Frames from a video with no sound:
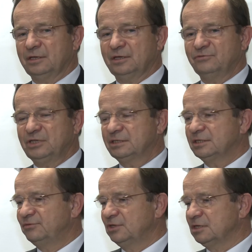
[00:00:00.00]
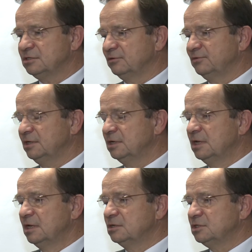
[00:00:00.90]
e, wydatki finansowe,
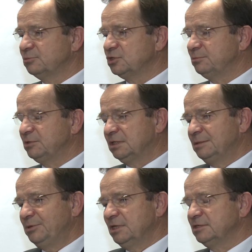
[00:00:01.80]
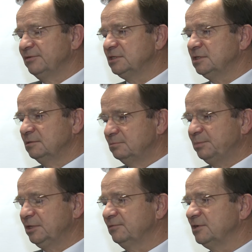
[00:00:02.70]
że musimy nad tym finansować,
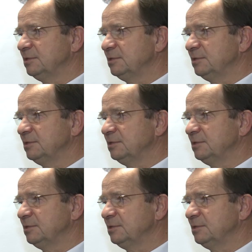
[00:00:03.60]
panować.